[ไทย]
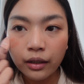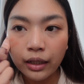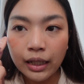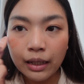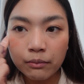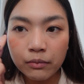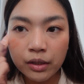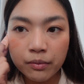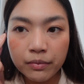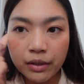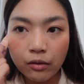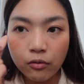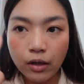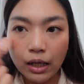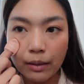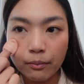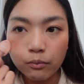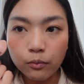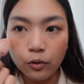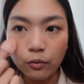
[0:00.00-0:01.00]
แก้มเริ่มมีค
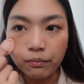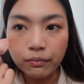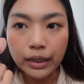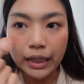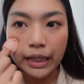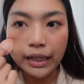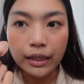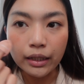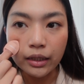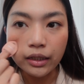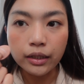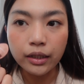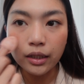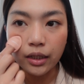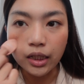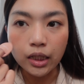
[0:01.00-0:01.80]
วามบ่มแดดแล้วนะ